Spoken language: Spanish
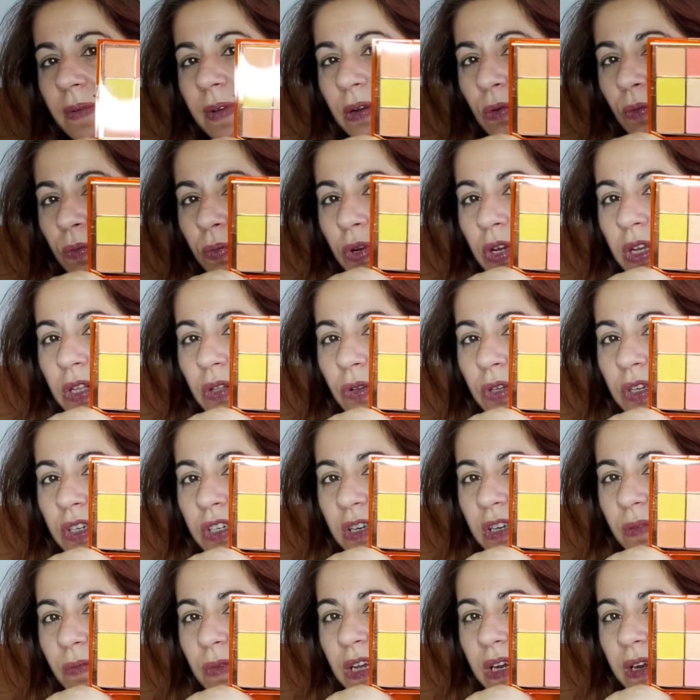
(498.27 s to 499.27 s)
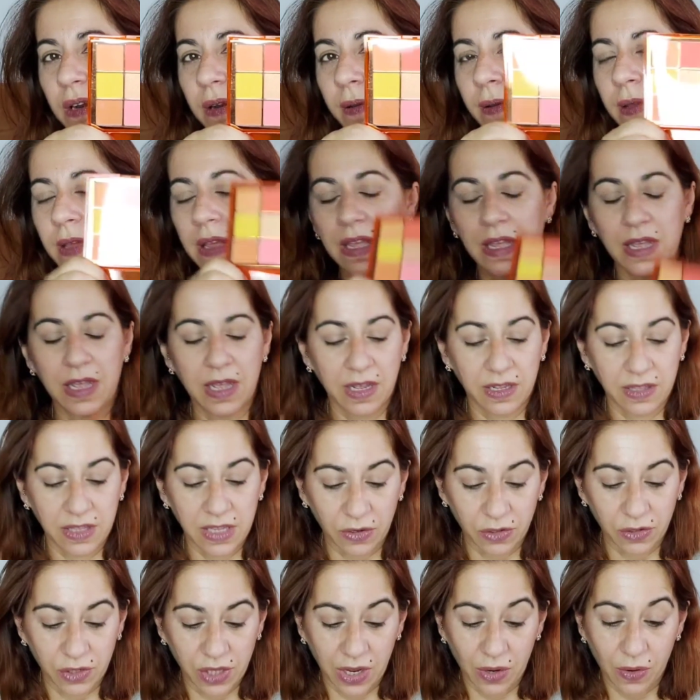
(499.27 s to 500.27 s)
¿vale? Que llevan un poquito de shimmer.
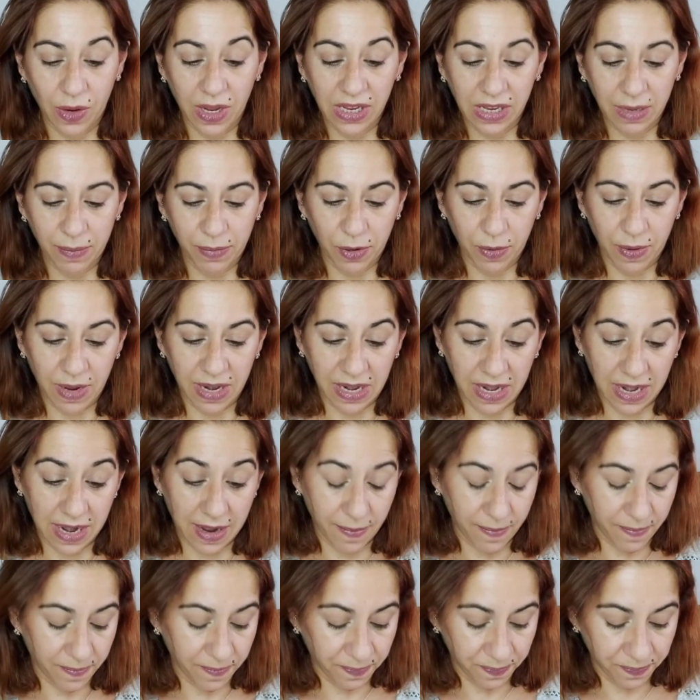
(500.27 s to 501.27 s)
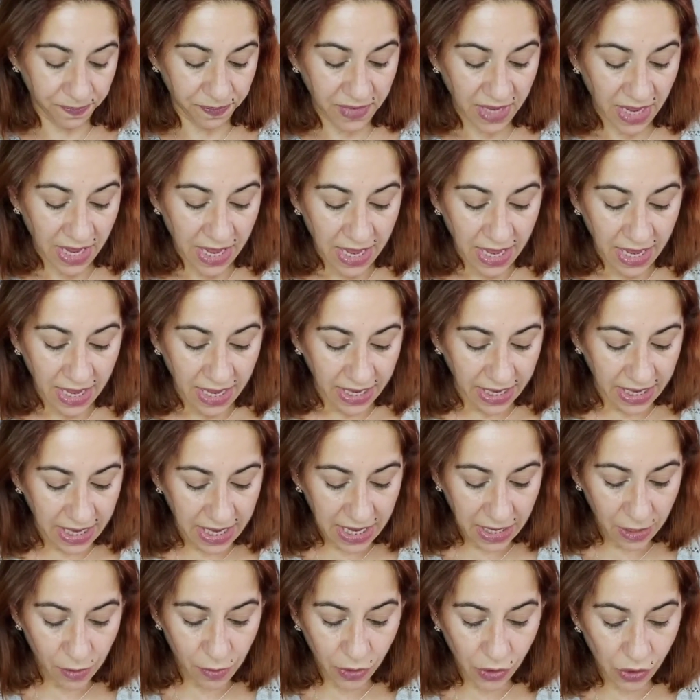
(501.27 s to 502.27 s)
Ya os digo, hay que probarla.
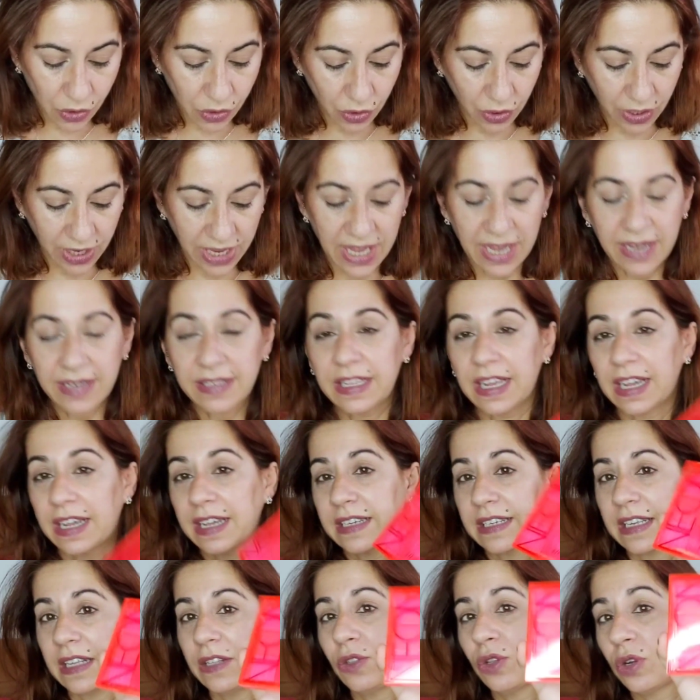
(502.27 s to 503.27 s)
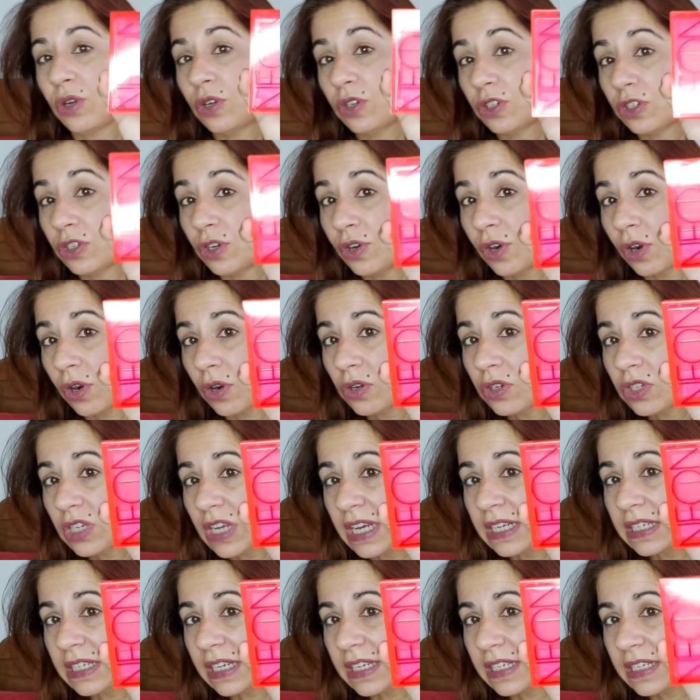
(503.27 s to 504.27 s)
Y luego cogí esta, que es en tonos
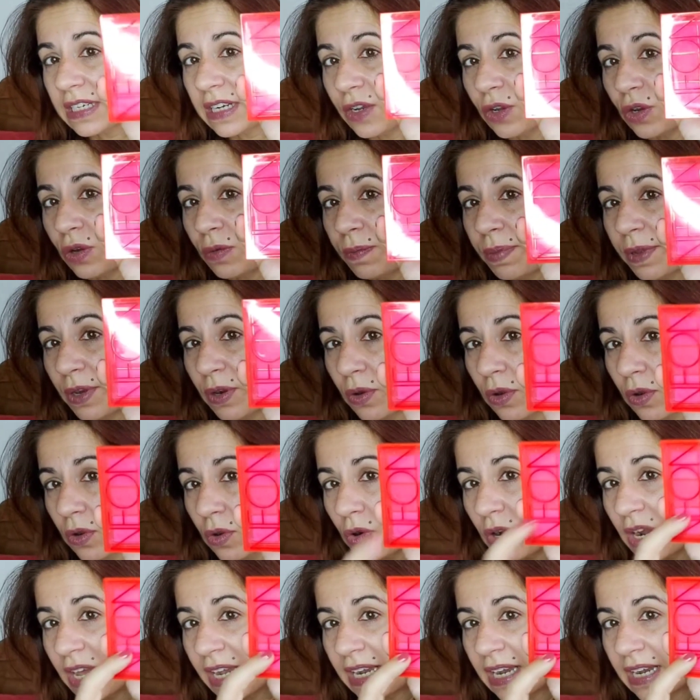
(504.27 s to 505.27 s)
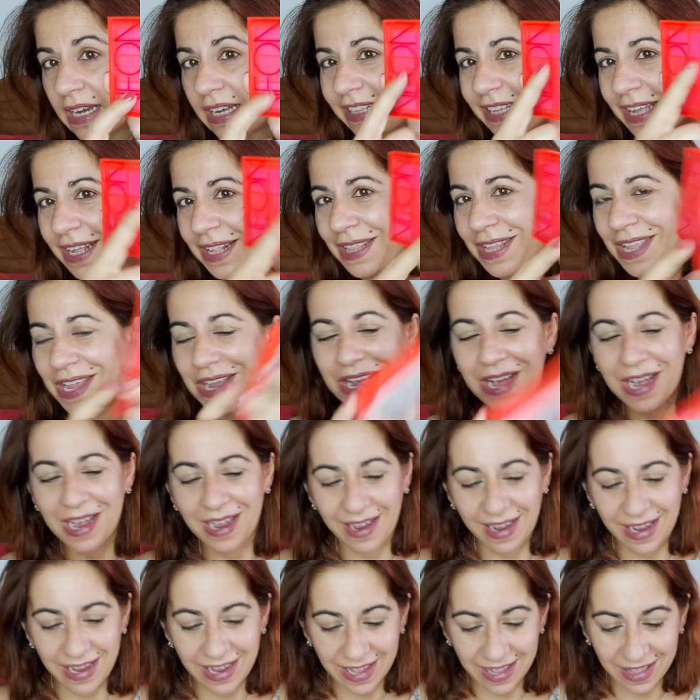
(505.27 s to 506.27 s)
rosas, es neón, pero con la caja te
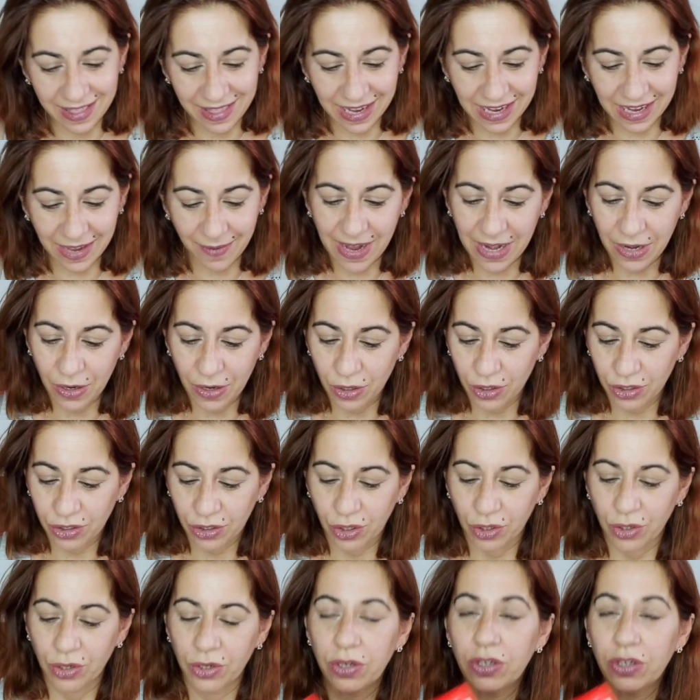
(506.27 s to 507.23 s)
indica eh, de qué van